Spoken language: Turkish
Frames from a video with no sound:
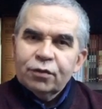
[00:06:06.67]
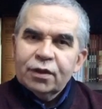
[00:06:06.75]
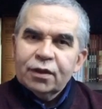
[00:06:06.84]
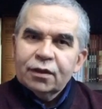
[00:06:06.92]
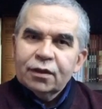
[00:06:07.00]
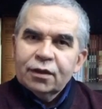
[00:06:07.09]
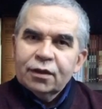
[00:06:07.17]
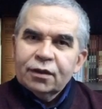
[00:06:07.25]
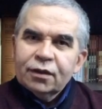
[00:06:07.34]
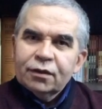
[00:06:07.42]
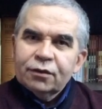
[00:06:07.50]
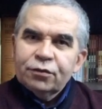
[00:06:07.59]
ve
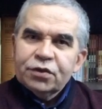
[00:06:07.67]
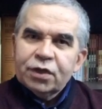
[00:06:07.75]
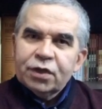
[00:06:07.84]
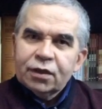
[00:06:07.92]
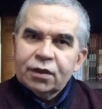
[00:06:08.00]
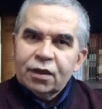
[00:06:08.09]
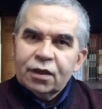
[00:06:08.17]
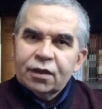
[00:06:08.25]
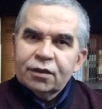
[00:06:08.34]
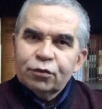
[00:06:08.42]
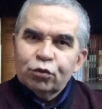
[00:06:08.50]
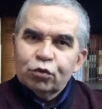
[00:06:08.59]
e, vicdana,